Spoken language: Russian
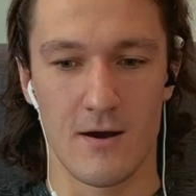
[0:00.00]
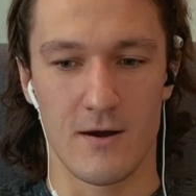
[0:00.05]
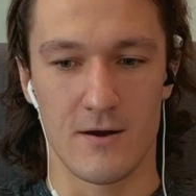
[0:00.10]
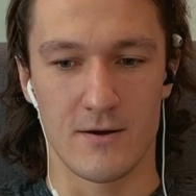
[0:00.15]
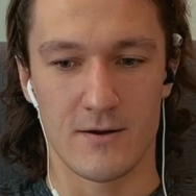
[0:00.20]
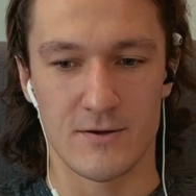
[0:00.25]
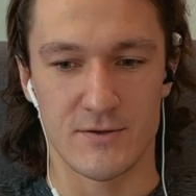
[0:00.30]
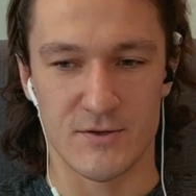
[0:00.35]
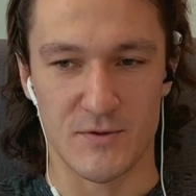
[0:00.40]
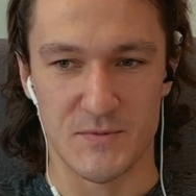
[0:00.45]

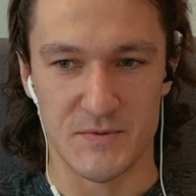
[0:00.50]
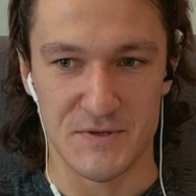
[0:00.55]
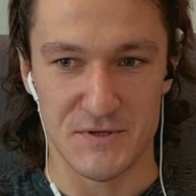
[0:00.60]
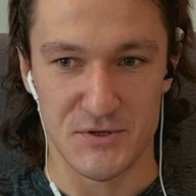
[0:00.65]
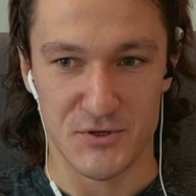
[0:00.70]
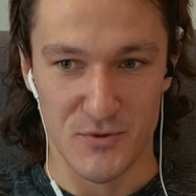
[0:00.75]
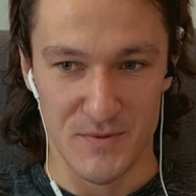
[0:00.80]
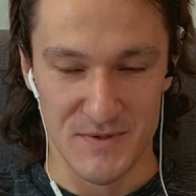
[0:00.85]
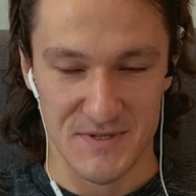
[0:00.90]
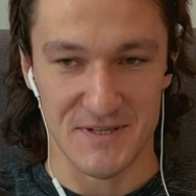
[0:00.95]
А, собственно,
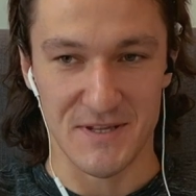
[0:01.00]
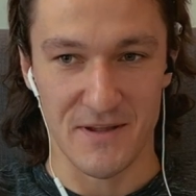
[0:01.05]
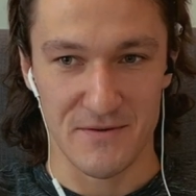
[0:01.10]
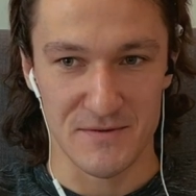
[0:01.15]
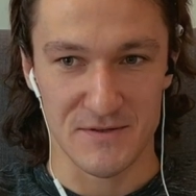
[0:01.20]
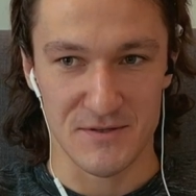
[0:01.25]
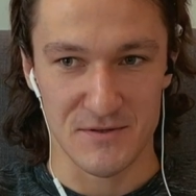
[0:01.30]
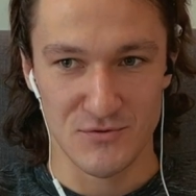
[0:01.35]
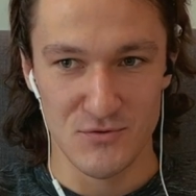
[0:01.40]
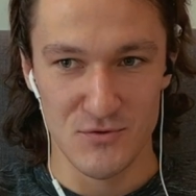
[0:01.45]
чтобы
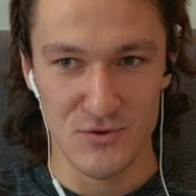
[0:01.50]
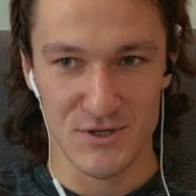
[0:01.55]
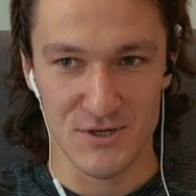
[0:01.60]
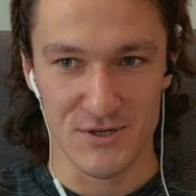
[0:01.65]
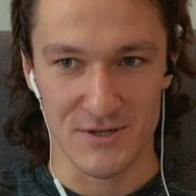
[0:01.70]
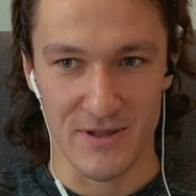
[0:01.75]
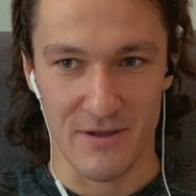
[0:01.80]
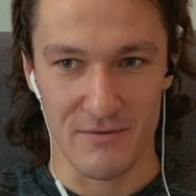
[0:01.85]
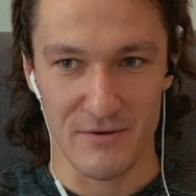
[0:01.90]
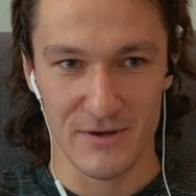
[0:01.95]
становиться
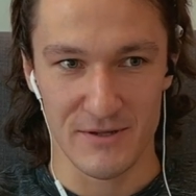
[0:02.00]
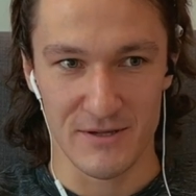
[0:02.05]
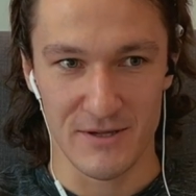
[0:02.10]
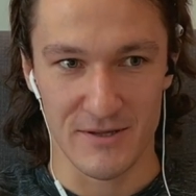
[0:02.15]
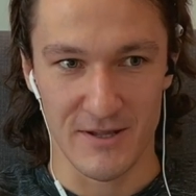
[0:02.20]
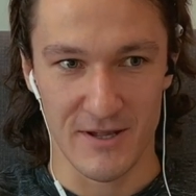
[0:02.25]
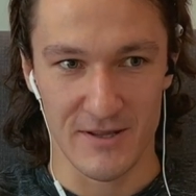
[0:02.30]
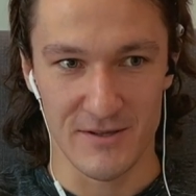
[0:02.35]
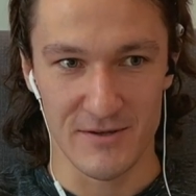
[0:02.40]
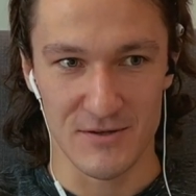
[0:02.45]
лучше, наверное,
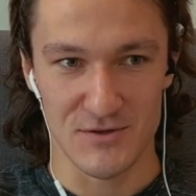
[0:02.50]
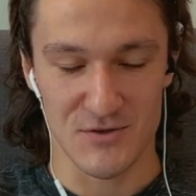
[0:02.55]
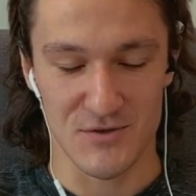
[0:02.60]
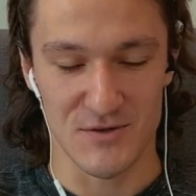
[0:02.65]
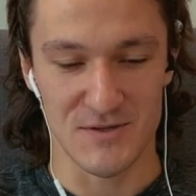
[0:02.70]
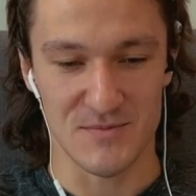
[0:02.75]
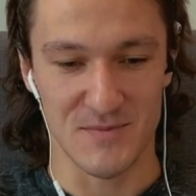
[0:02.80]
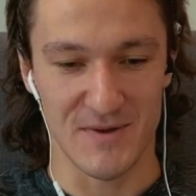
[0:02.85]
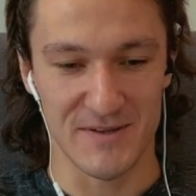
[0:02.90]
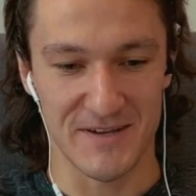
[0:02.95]
надо
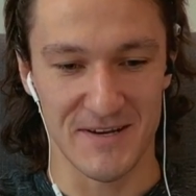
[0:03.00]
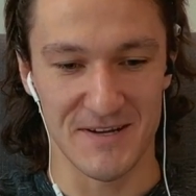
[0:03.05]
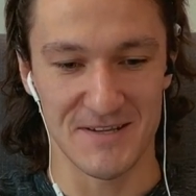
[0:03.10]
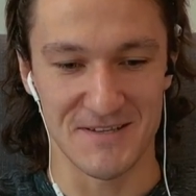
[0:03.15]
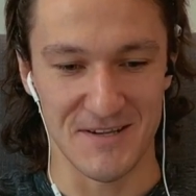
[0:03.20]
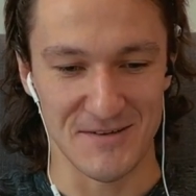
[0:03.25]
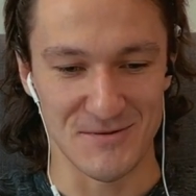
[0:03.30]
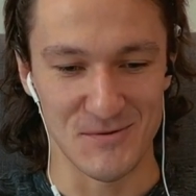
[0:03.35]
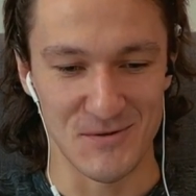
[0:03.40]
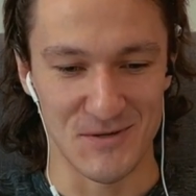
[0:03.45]
еще и смотреть
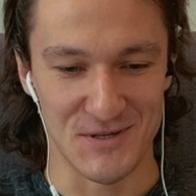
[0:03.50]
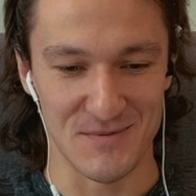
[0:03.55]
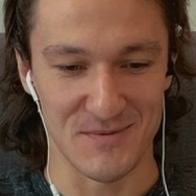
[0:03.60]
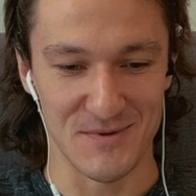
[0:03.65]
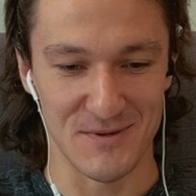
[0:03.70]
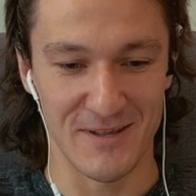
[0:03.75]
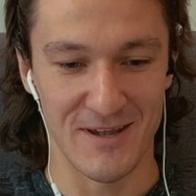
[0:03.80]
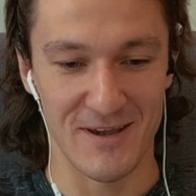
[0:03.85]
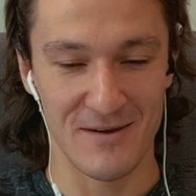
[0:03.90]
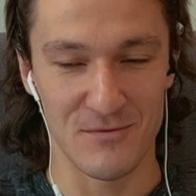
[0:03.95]
за
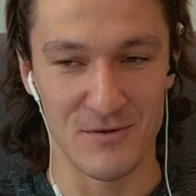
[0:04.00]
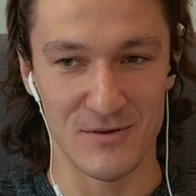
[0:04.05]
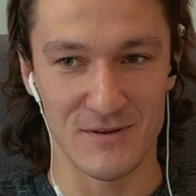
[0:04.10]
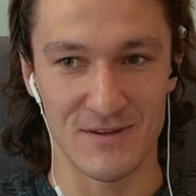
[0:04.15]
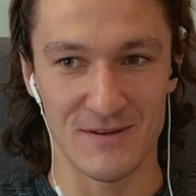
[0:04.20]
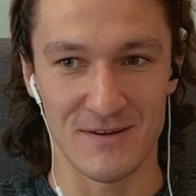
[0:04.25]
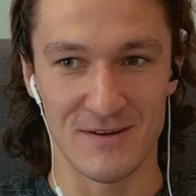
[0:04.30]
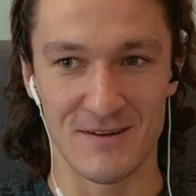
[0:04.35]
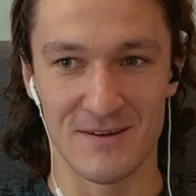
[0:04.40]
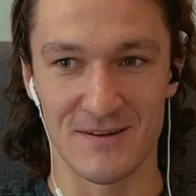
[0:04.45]
лучшими, да, вот
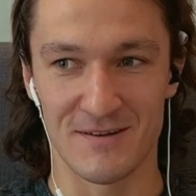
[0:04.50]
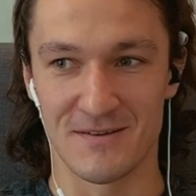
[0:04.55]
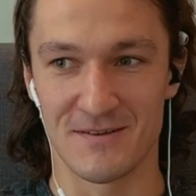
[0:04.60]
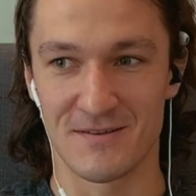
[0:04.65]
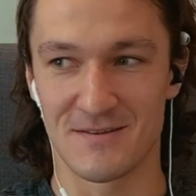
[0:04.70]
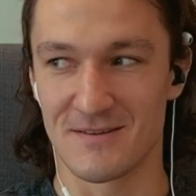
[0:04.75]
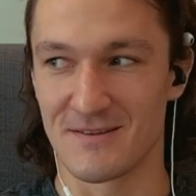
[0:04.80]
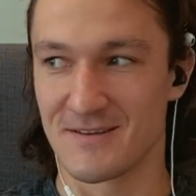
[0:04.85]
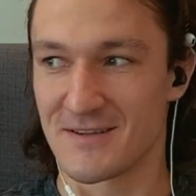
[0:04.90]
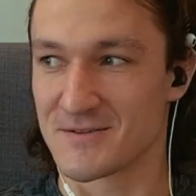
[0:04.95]
э,
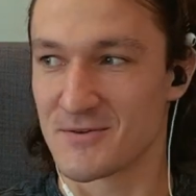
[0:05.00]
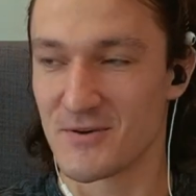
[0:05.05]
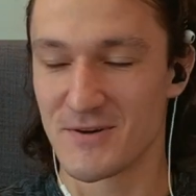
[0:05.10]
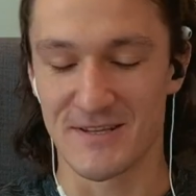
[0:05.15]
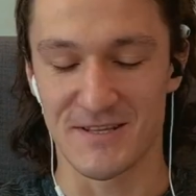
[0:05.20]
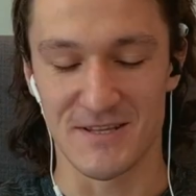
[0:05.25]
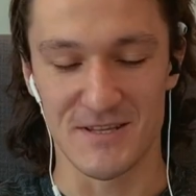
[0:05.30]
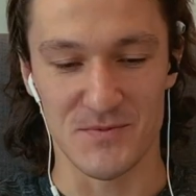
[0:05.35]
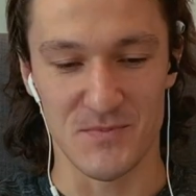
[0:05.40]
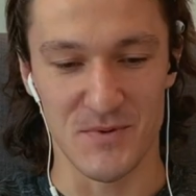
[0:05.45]

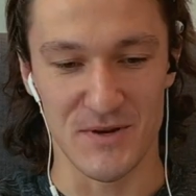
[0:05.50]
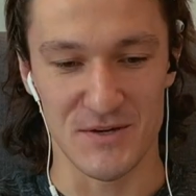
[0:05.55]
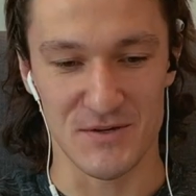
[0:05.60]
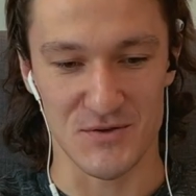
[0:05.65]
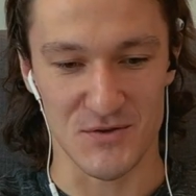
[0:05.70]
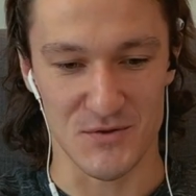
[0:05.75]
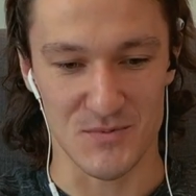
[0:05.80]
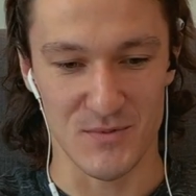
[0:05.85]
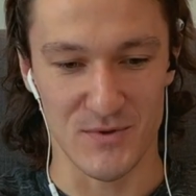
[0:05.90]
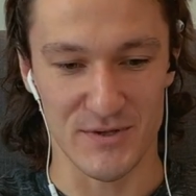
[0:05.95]
насколько ты теперь
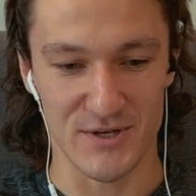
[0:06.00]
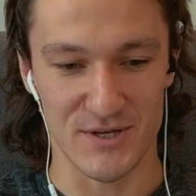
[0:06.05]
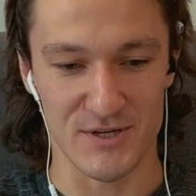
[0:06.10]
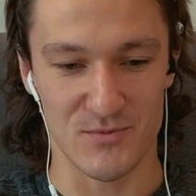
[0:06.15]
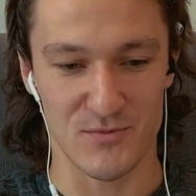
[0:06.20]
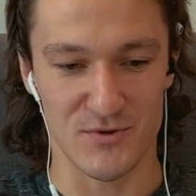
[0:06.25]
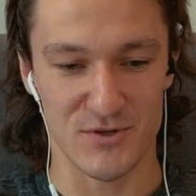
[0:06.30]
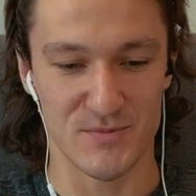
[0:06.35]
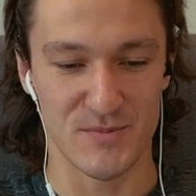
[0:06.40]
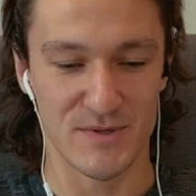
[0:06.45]
еще
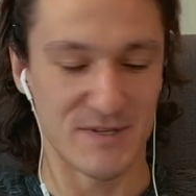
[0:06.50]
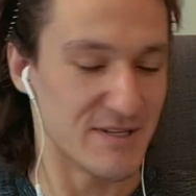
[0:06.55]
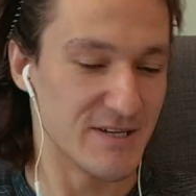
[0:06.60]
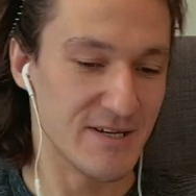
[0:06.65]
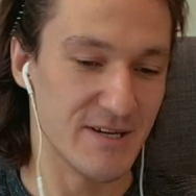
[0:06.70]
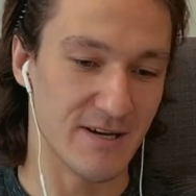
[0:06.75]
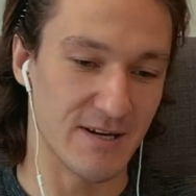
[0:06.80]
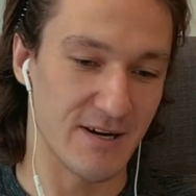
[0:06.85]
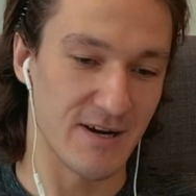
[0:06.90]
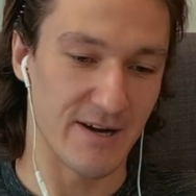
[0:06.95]
смотришь, может быть,
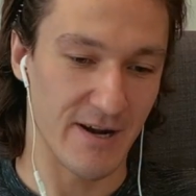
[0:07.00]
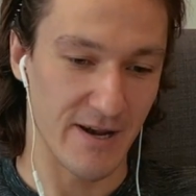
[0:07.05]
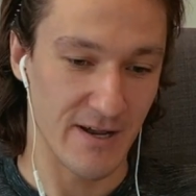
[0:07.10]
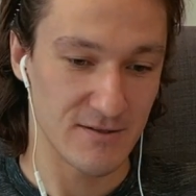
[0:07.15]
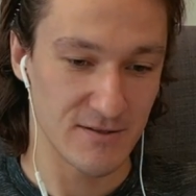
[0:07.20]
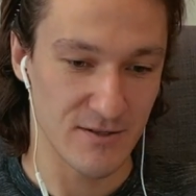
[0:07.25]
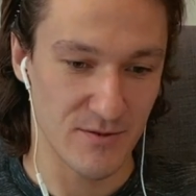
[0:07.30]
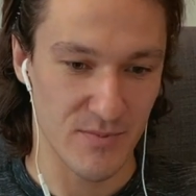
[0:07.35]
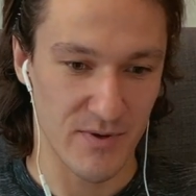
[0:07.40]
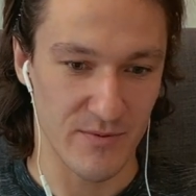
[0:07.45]
игры
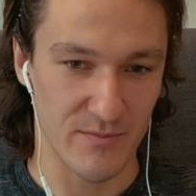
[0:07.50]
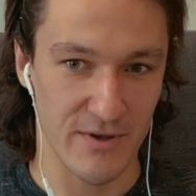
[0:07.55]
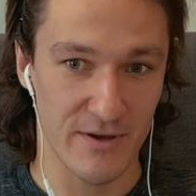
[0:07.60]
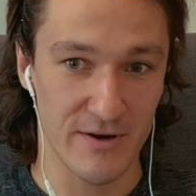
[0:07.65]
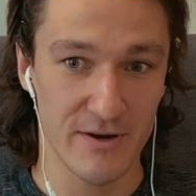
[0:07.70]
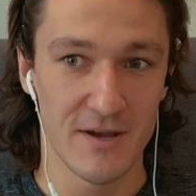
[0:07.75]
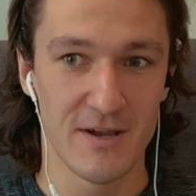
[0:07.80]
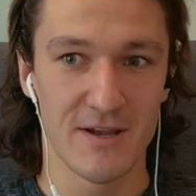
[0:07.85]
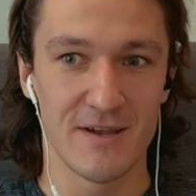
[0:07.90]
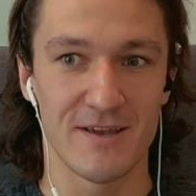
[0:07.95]
КХЛ,
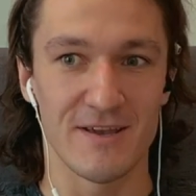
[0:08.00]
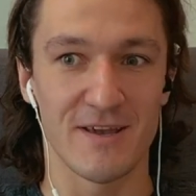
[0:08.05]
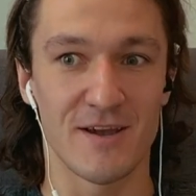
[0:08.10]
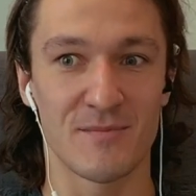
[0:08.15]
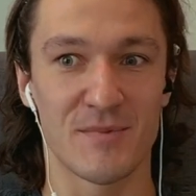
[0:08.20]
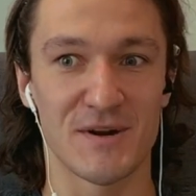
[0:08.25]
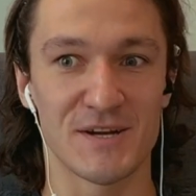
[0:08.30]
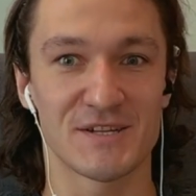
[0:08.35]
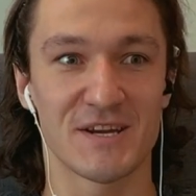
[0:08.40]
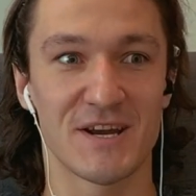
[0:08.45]
например, и
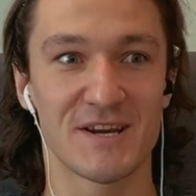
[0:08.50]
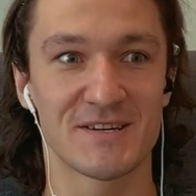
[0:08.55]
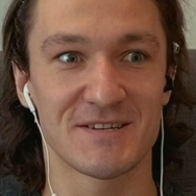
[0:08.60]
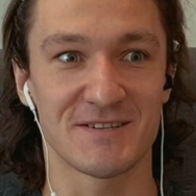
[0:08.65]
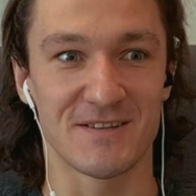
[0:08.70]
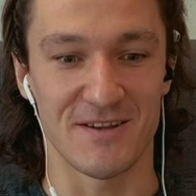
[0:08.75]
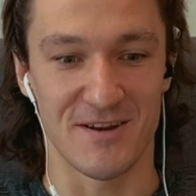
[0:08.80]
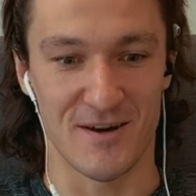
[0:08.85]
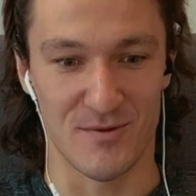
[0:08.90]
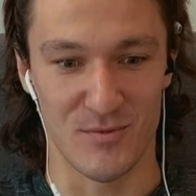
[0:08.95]

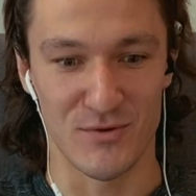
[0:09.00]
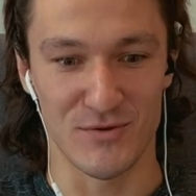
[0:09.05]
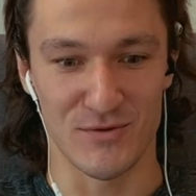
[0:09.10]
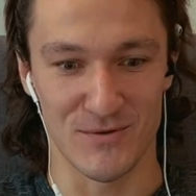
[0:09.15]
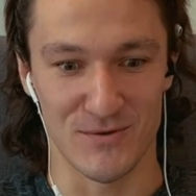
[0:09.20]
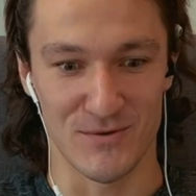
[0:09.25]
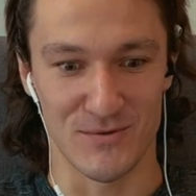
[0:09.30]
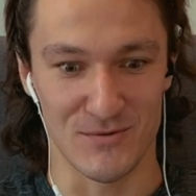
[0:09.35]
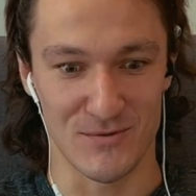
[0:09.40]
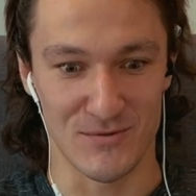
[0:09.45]
обращаешься на
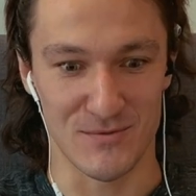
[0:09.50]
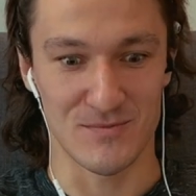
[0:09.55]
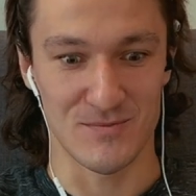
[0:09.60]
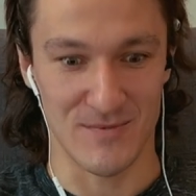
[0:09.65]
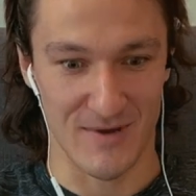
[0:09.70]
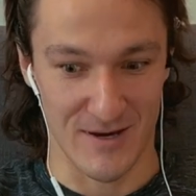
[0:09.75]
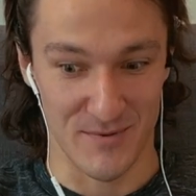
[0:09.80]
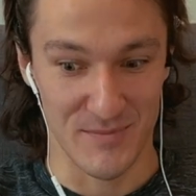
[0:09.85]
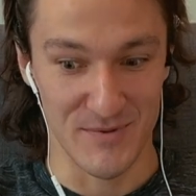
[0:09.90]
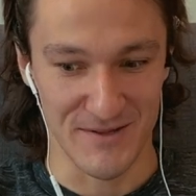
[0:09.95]
работу
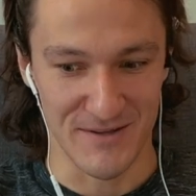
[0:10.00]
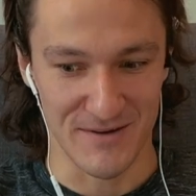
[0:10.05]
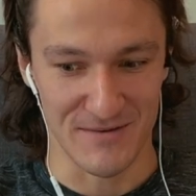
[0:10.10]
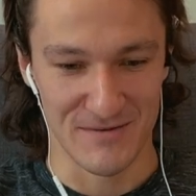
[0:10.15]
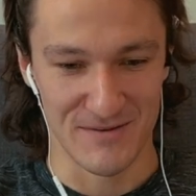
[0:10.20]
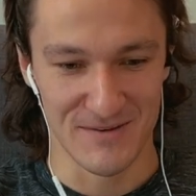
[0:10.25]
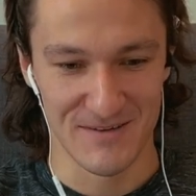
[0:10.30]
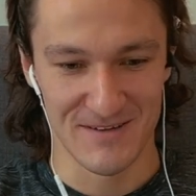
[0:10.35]
арбитров?